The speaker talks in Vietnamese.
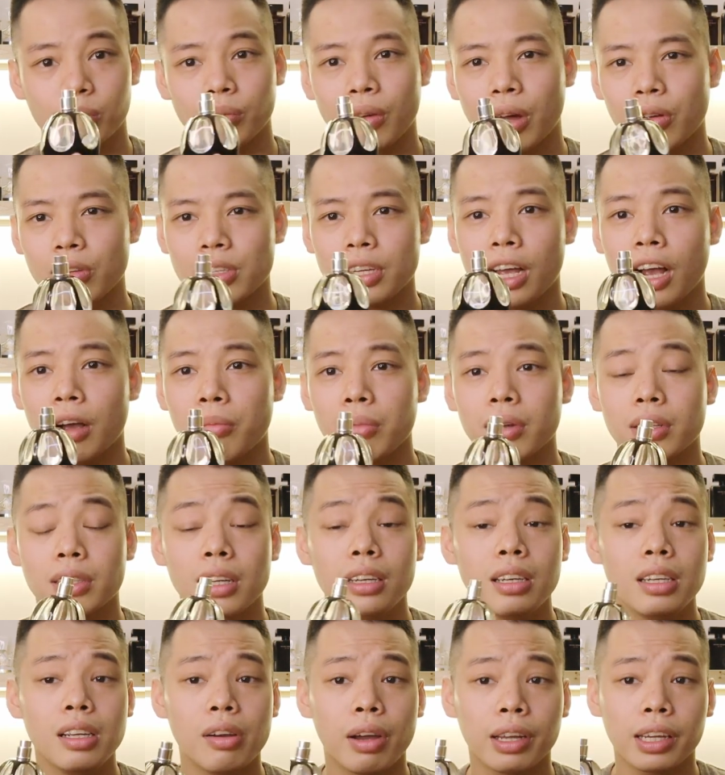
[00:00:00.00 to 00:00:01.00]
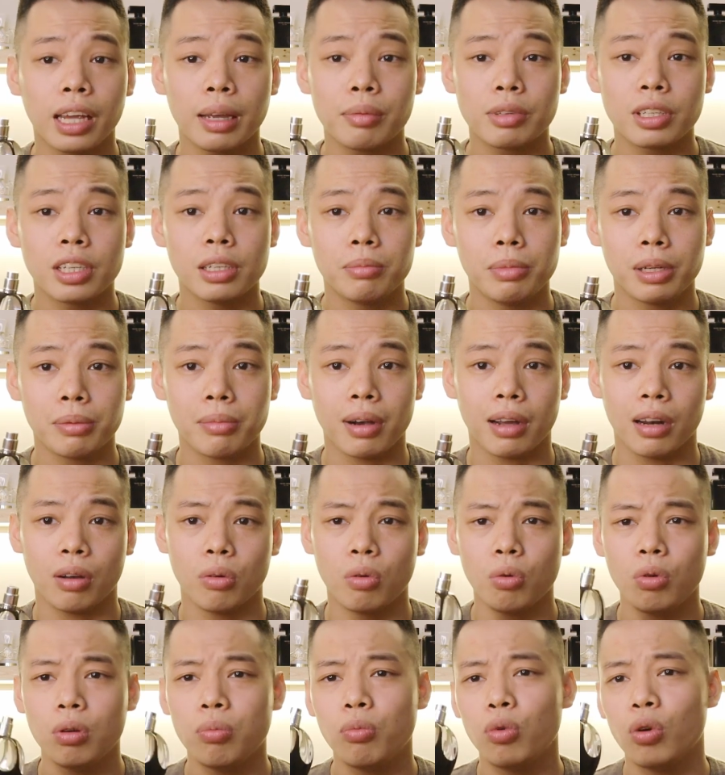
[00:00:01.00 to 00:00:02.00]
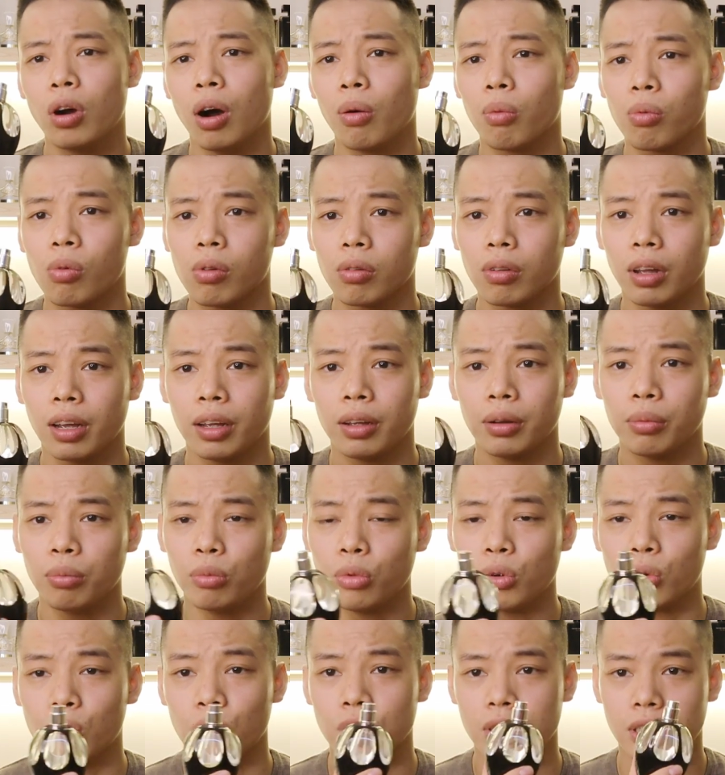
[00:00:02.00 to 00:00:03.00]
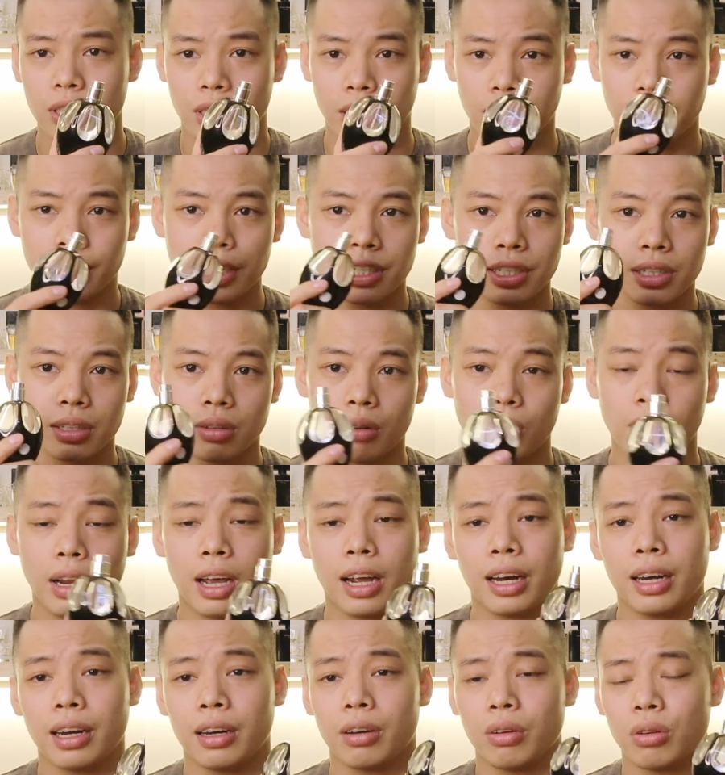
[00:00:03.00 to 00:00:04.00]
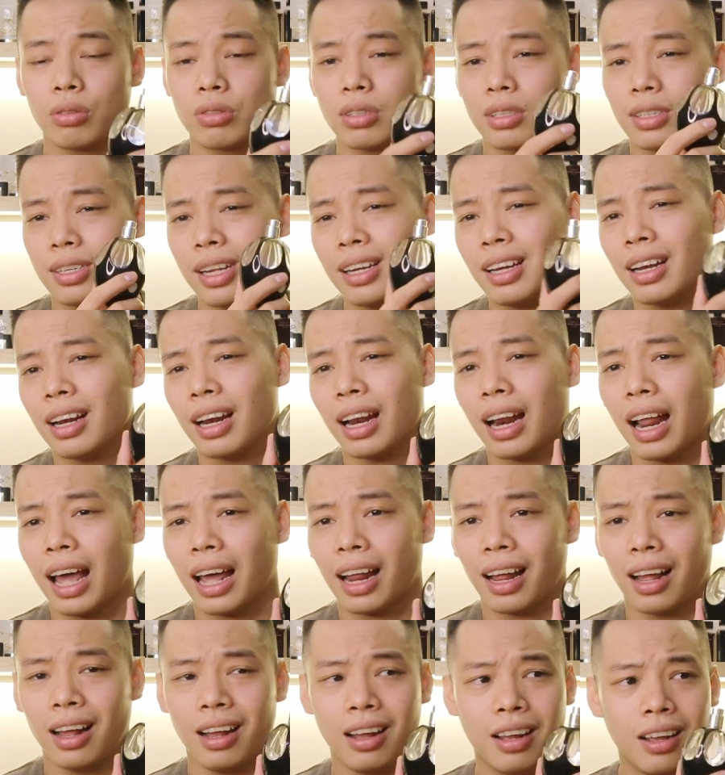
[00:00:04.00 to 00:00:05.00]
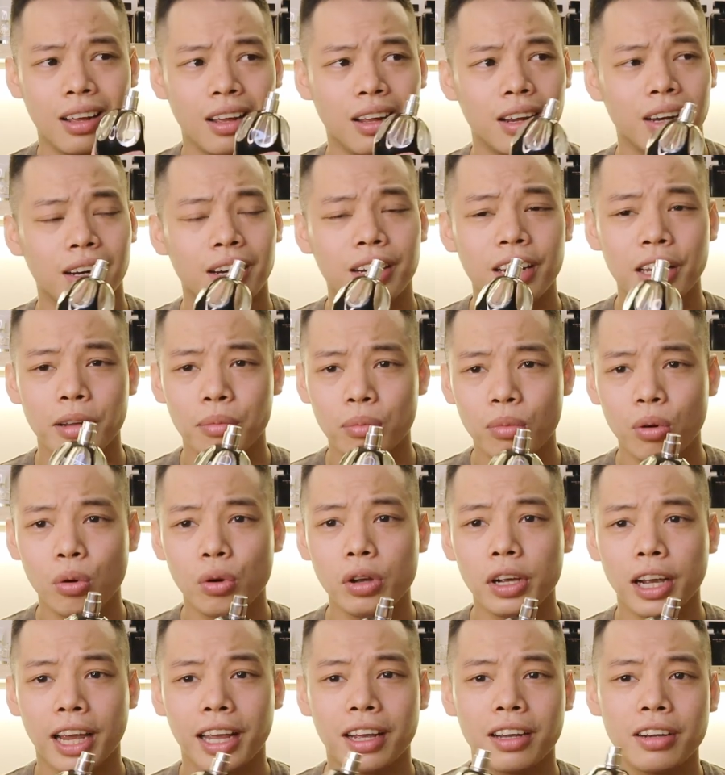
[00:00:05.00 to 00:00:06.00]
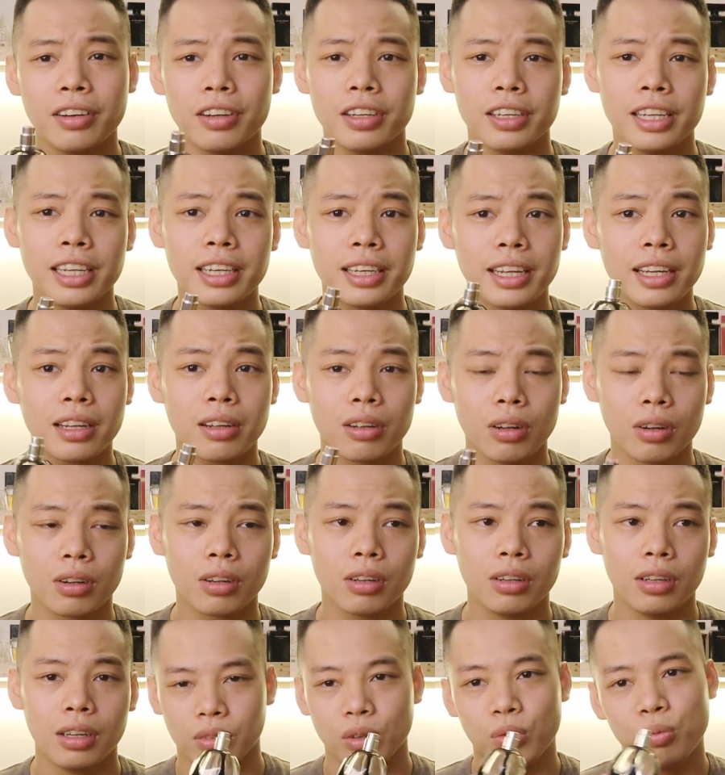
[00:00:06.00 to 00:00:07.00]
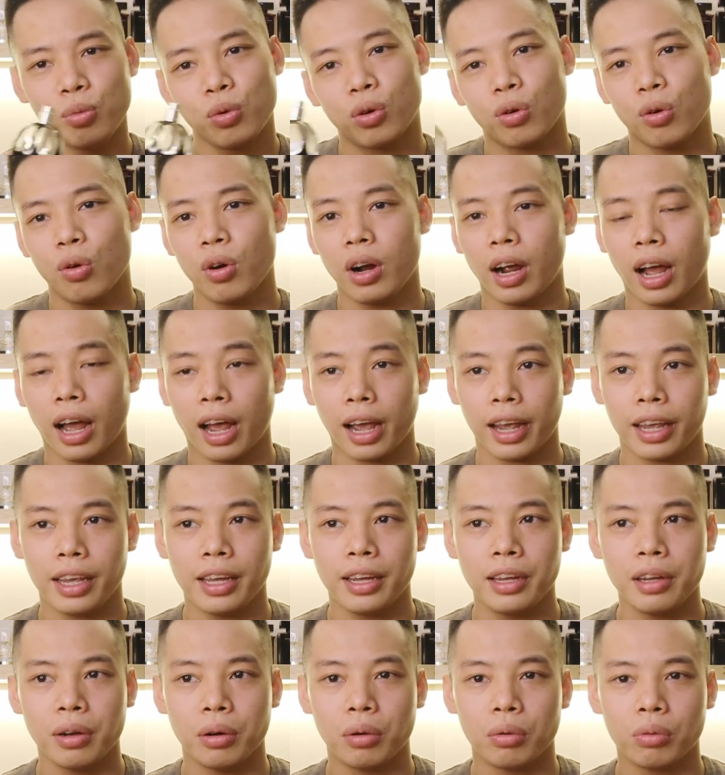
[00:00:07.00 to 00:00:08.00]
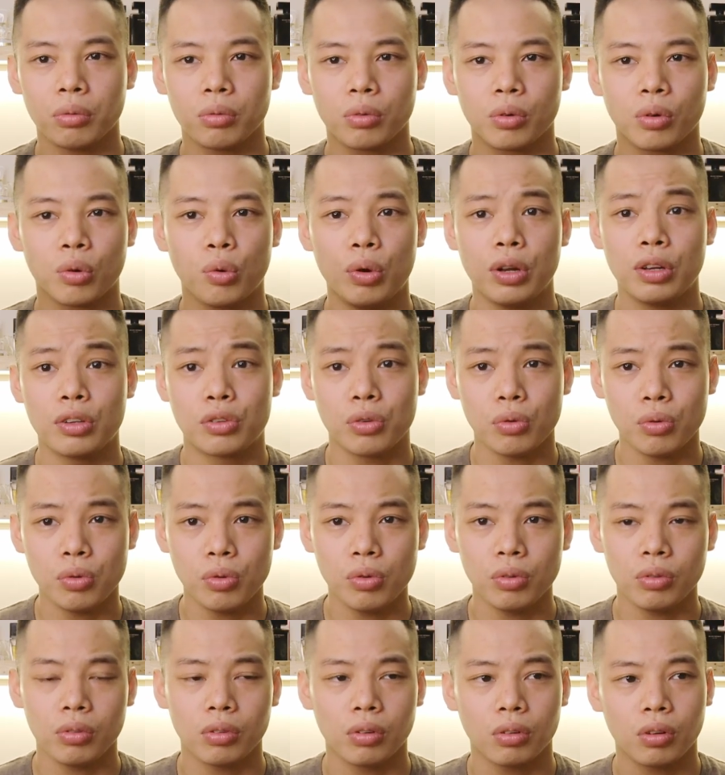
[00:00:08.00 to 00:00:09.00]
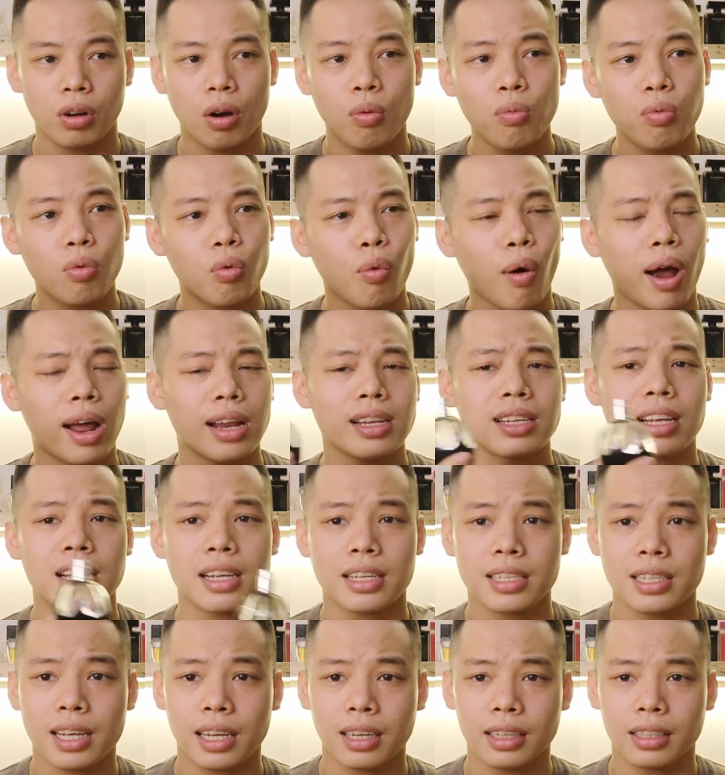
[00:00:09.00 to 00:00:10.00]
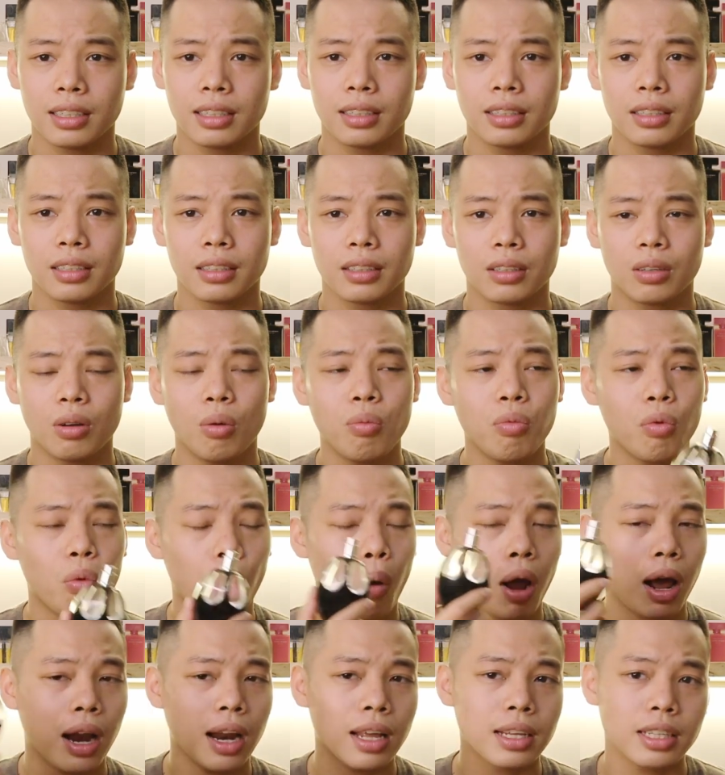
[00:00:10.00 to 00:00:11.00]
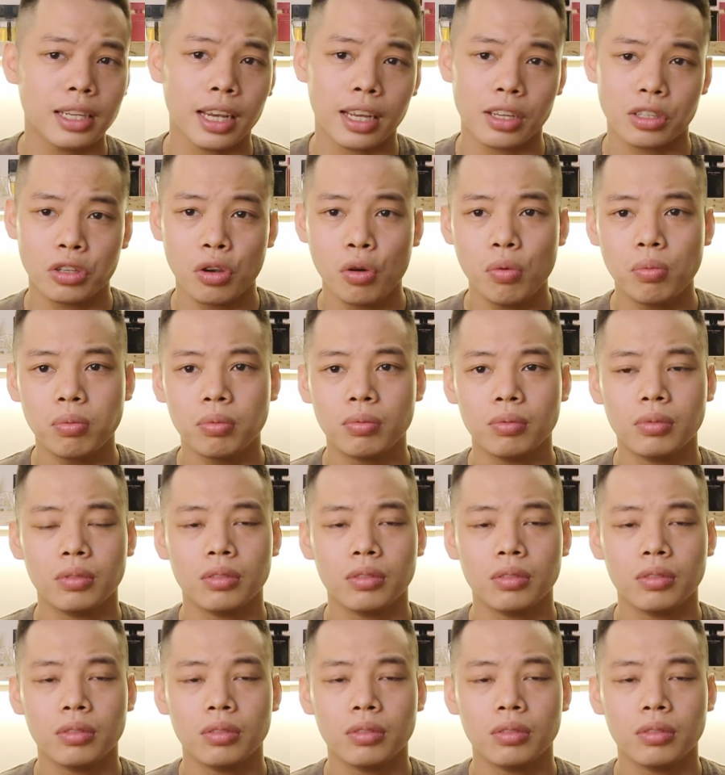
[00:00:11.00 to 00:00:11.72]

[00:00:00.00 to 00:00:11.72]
bảo sao mà rất nhiều anh em chơi mình bảo là ui mùi hồng của này mùi của Pixie Online này nó rất là nịnh mũi anh người đi thích cực đúng một cô gái kiểu quyến rũ không quá già dặn không quá là trẻ trung